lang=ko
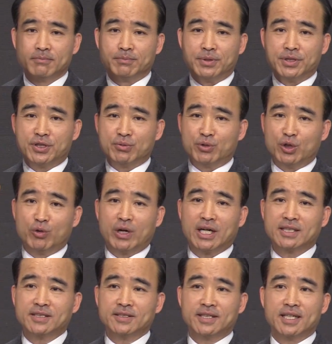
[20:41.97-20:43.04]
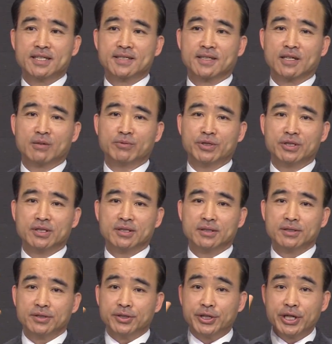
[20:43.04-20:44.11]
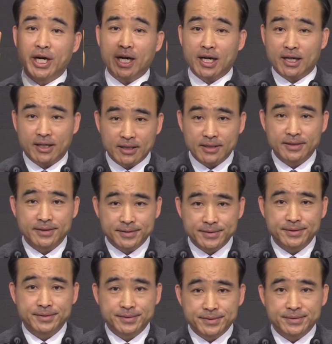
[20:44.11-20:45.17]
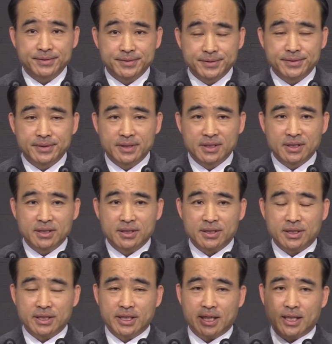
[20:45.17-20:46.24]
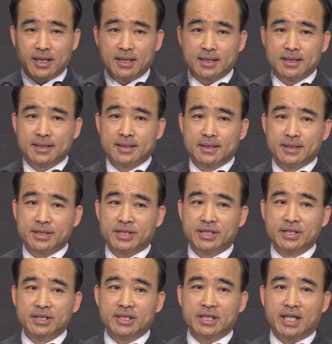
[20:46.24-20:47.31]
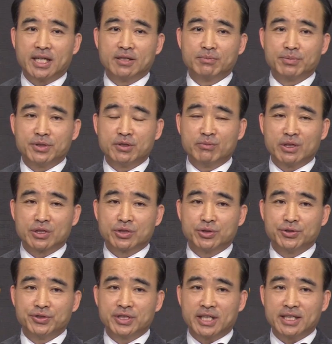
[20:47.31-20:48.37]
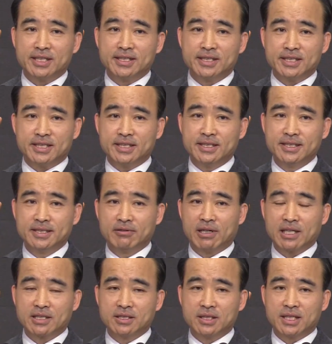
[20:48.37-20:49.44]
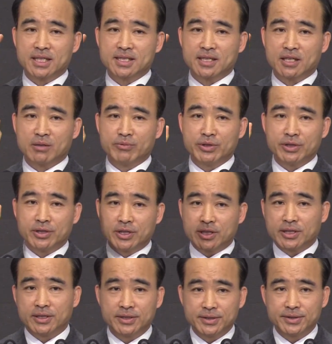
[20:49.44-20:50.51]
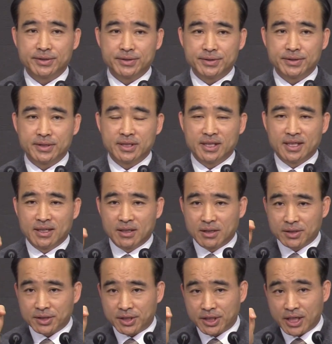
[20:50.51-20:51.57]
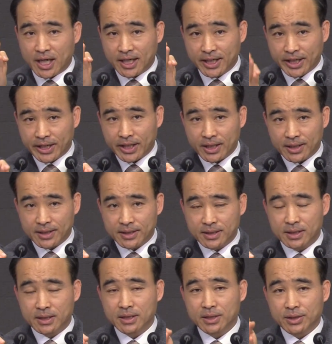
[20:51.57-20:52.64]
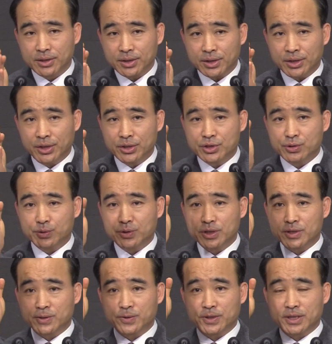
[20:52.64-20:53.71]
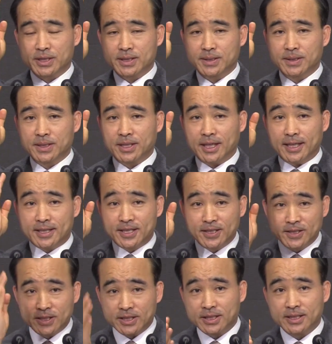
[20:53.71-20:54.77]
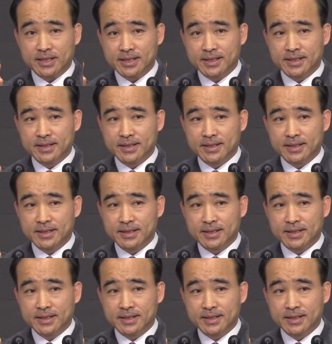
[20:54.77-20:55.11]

믿음을 확증할 사람은 너야. 네가 진정한 믿음의 소유자인지 확증할 사람은 너. 네 안에 예수 그리스도께서 계신지